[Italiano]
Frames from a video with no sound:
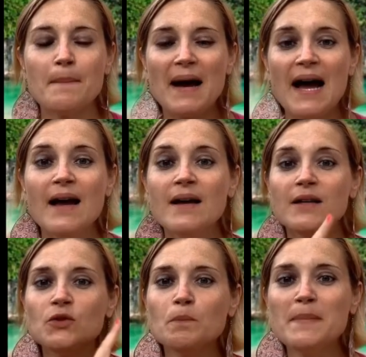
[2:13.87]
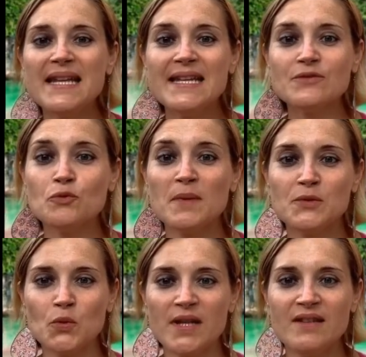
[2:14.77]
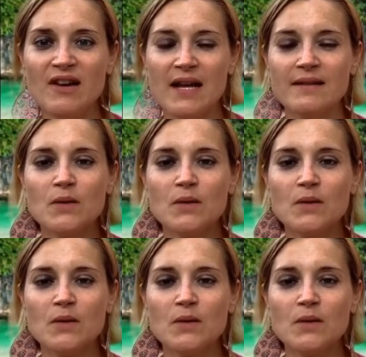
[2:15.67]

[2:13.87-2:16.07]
ma mille sfumature di verde,